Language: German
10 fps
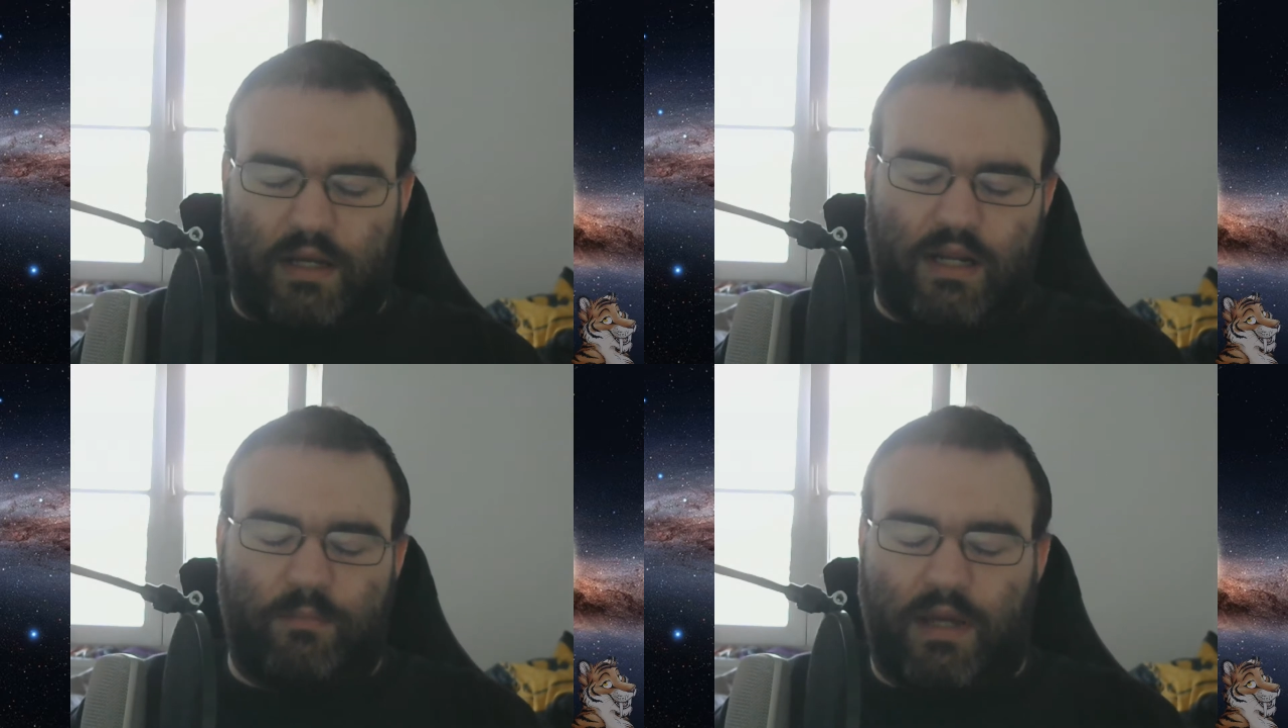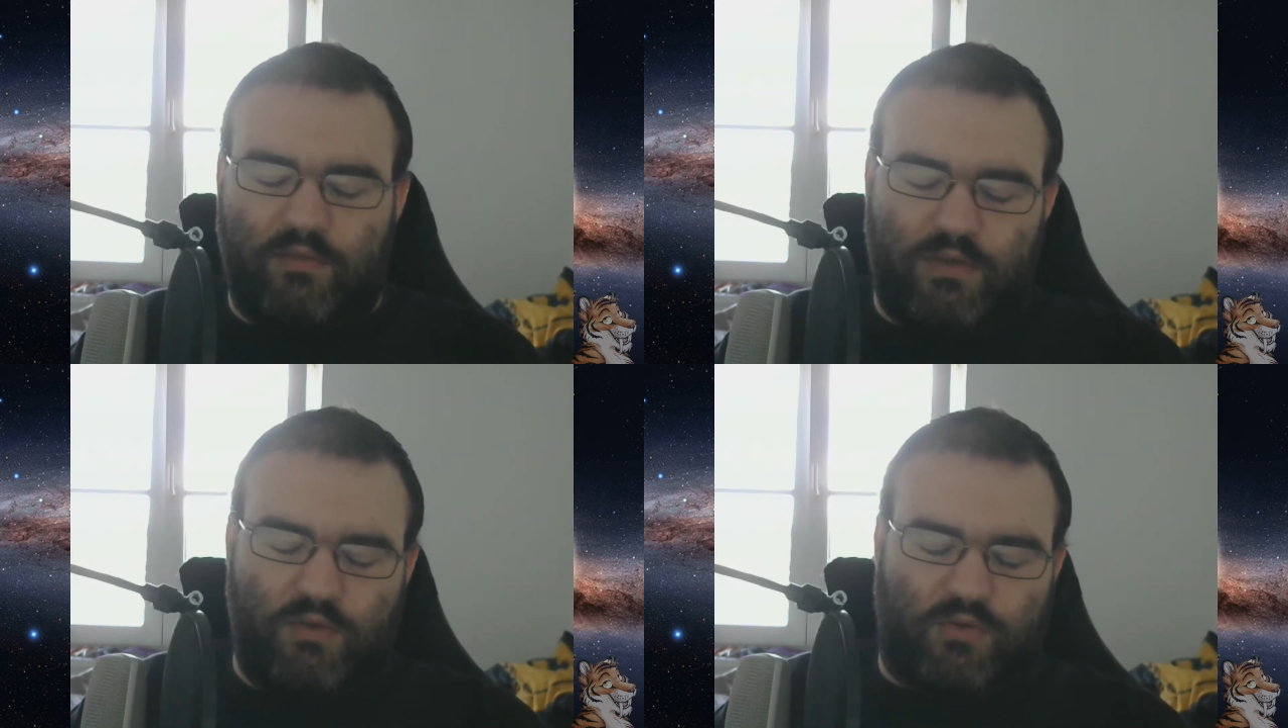anderen
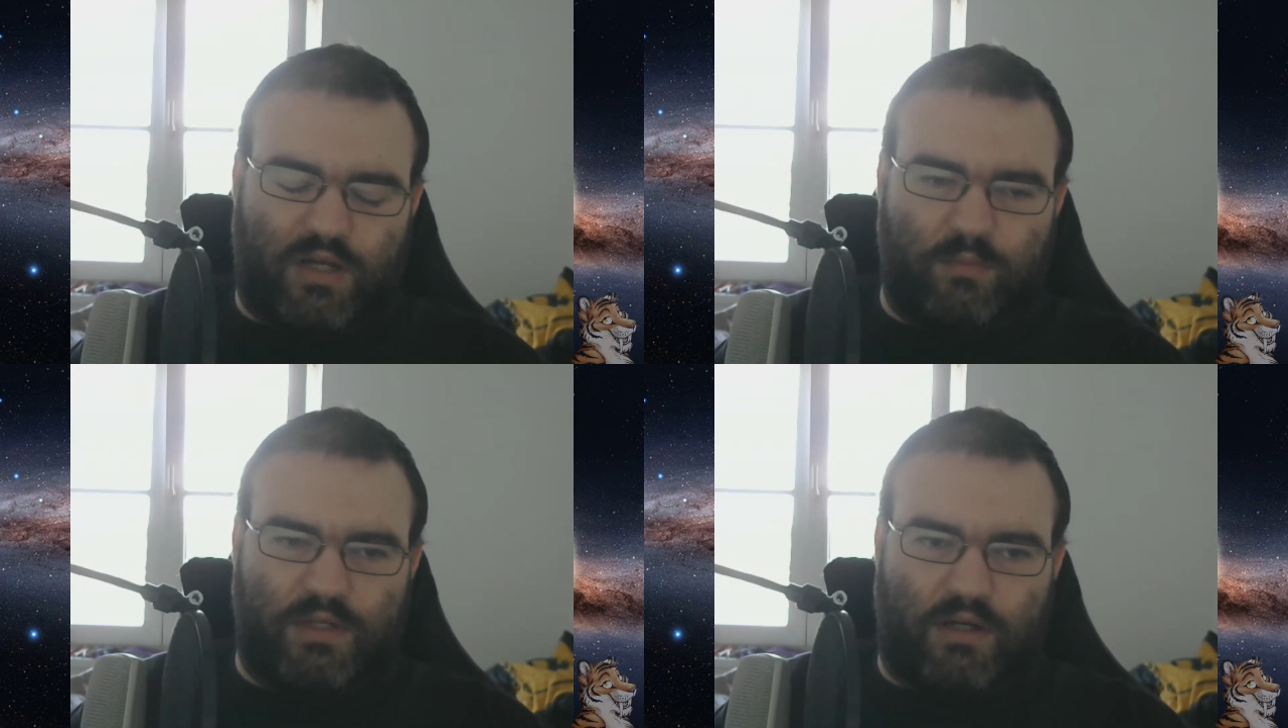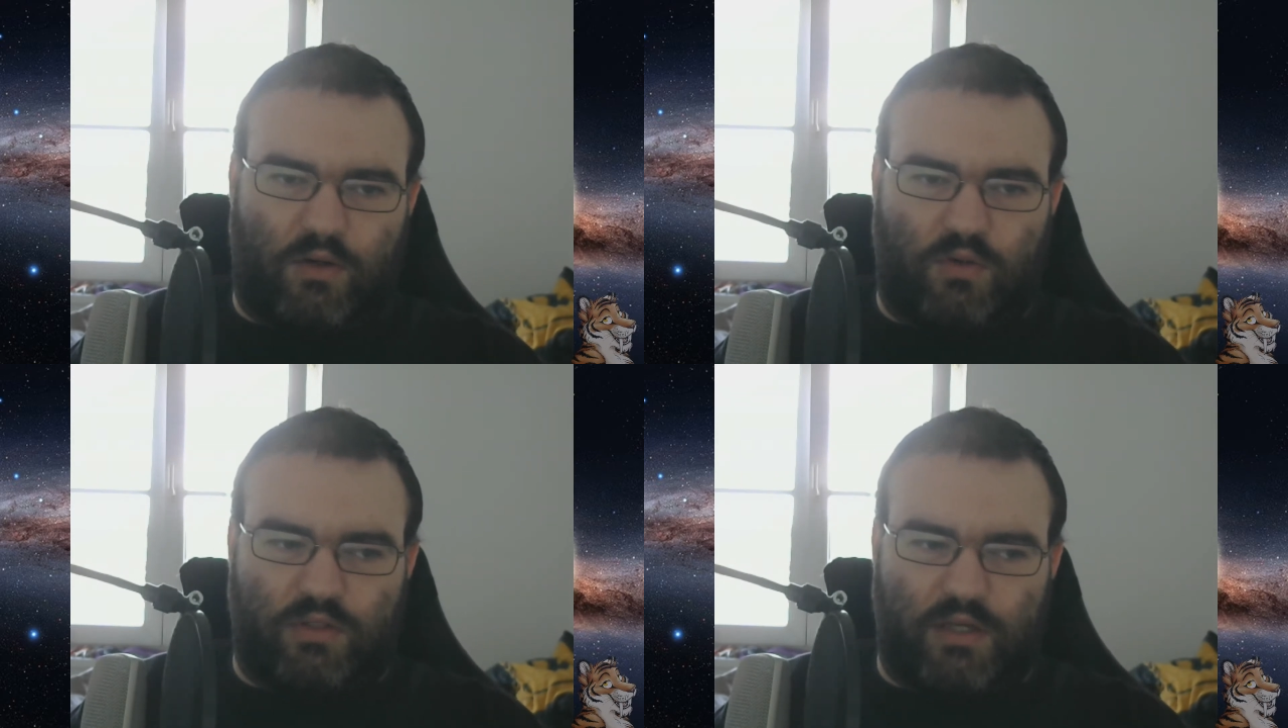beiden Videos habe ich
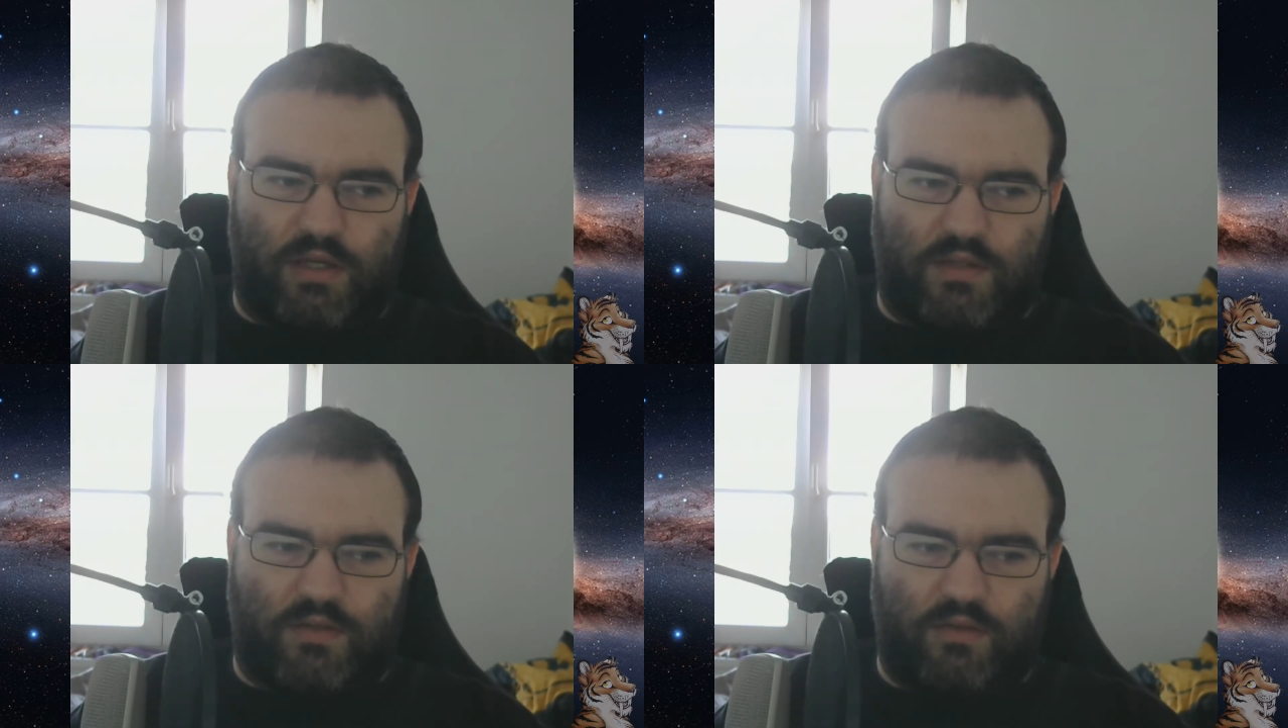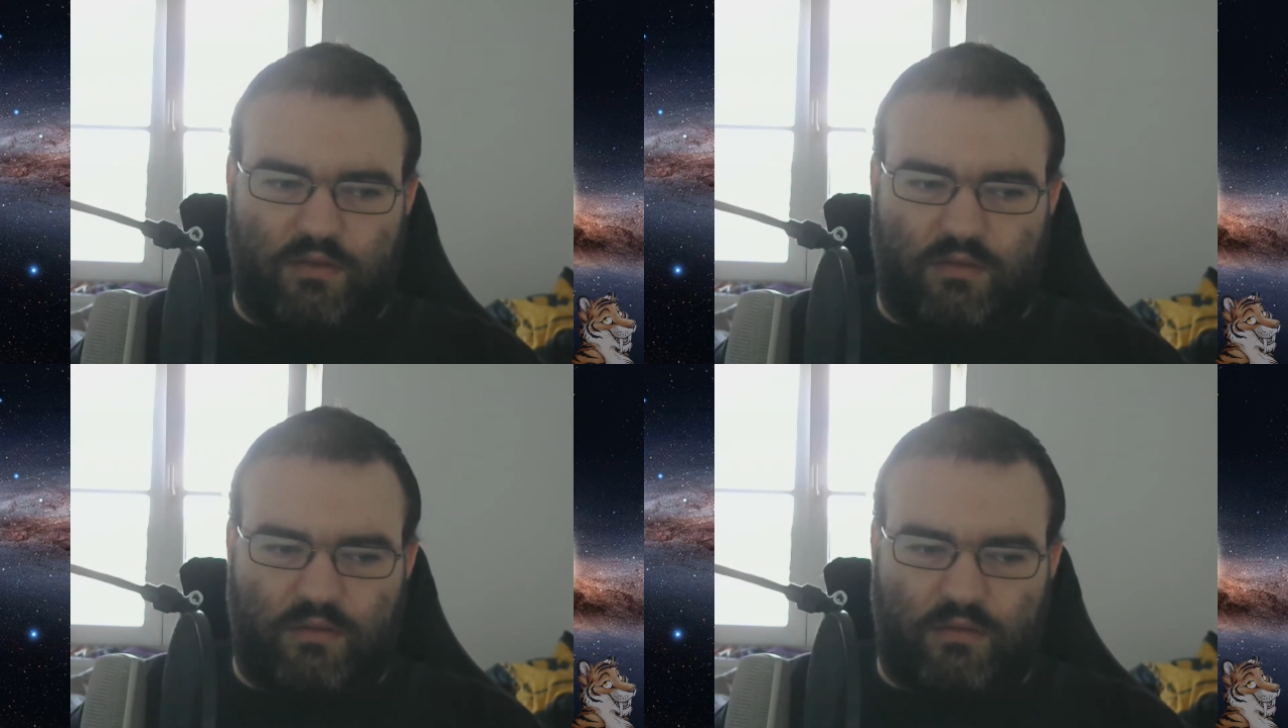auch TS, äh,
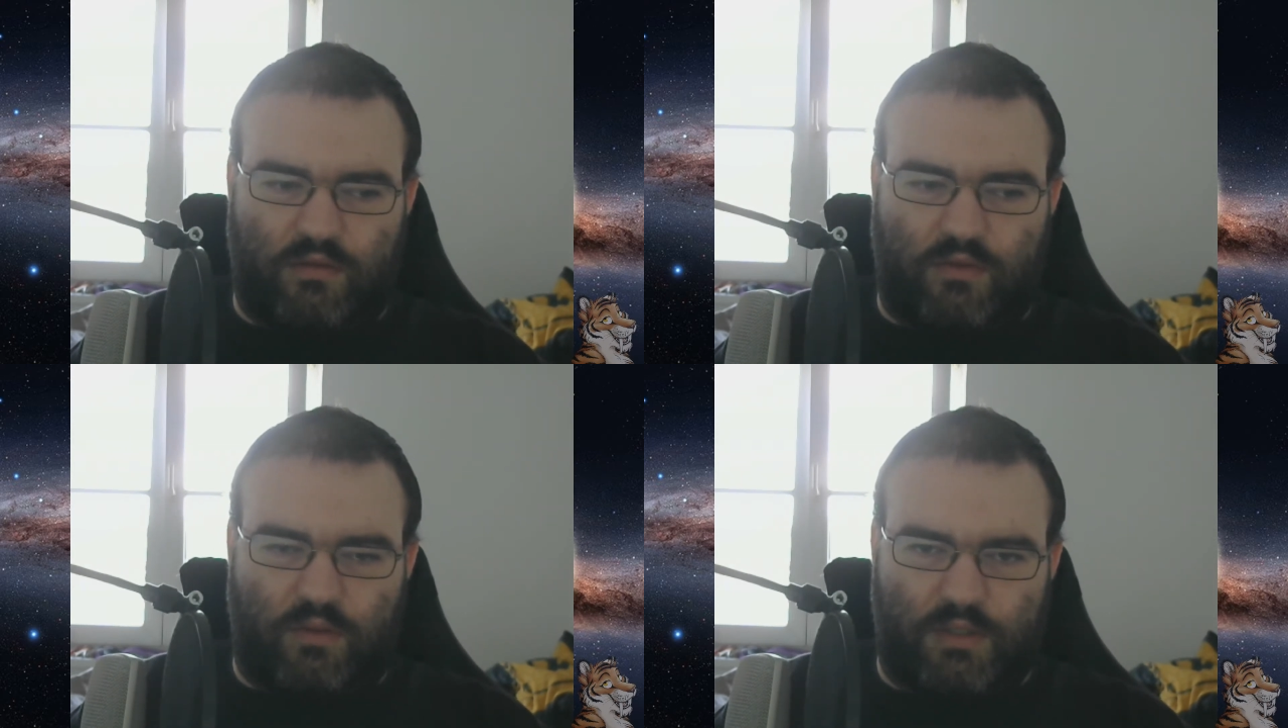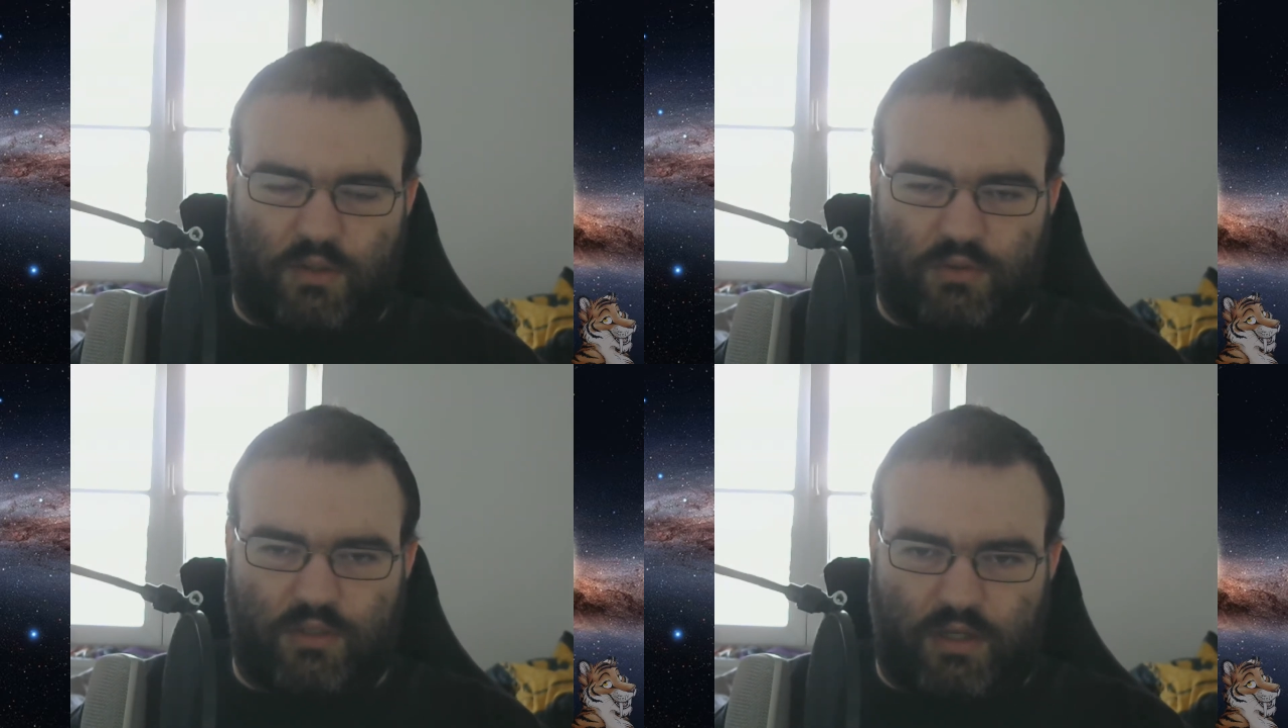also habe ich
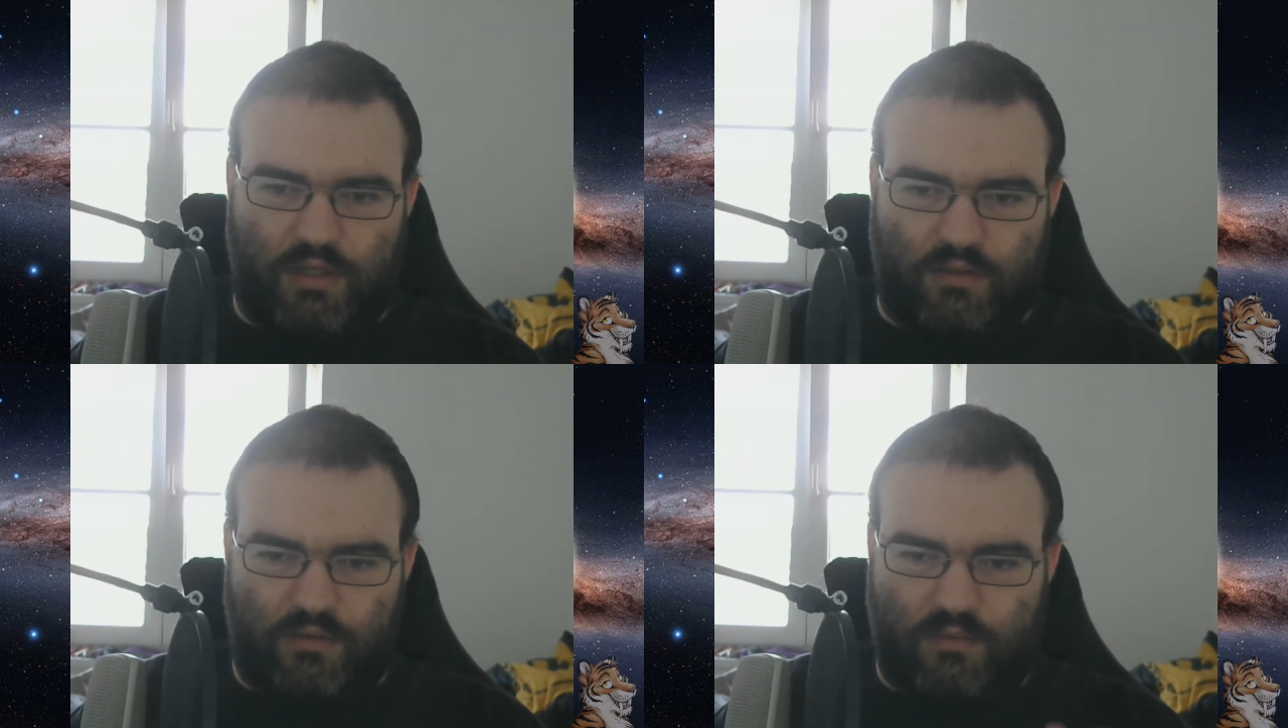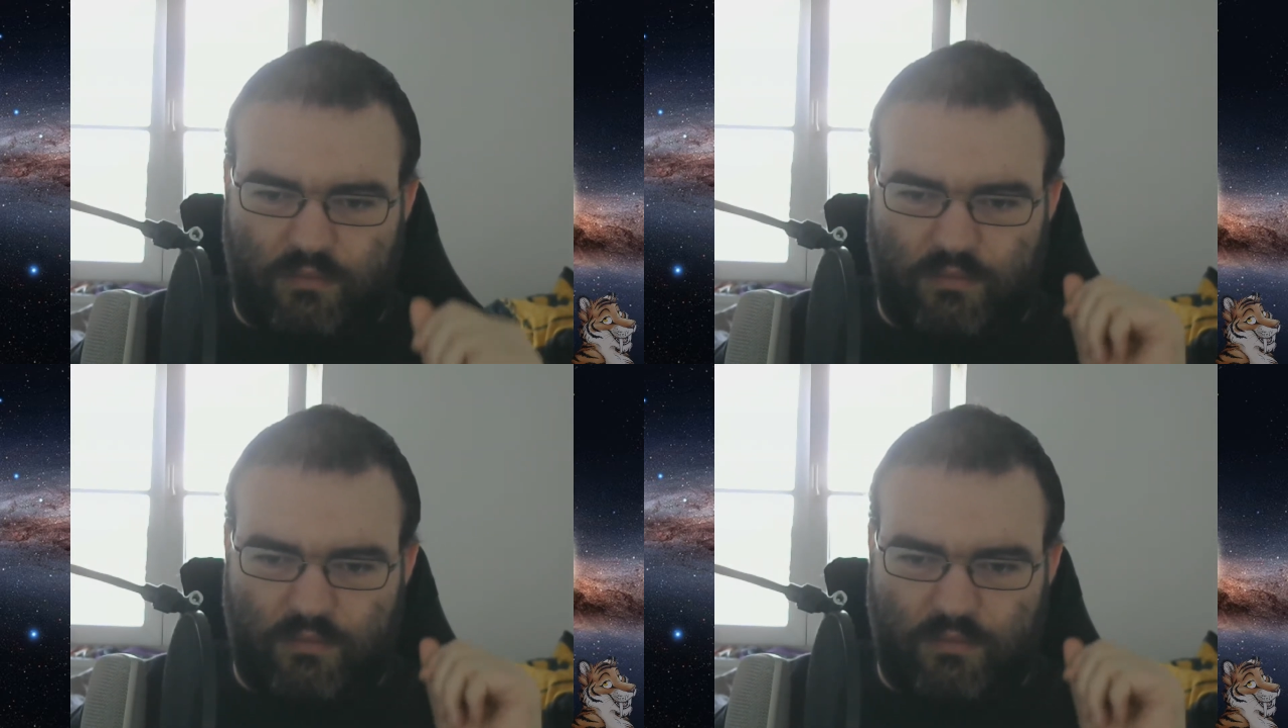auch die anderen,